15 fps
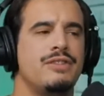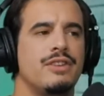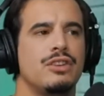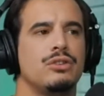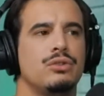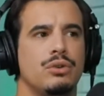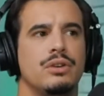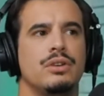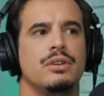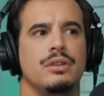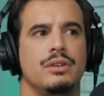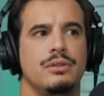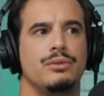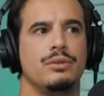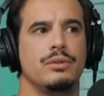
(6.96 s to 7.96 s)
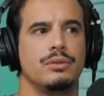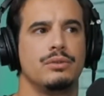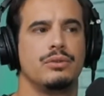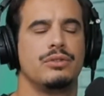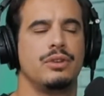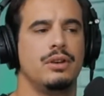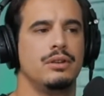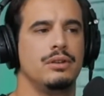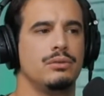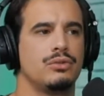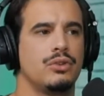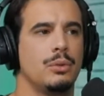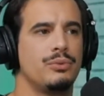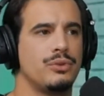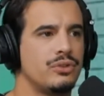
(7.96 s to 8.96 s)
difícil do que, do que ser um
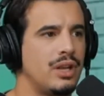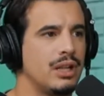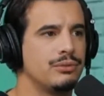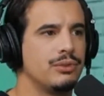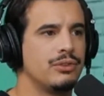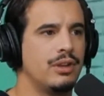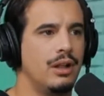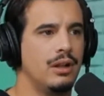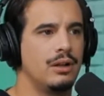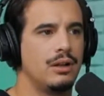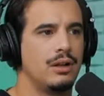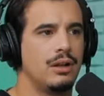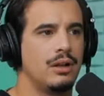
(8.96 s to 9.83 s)
jogador profissional de futsal? Com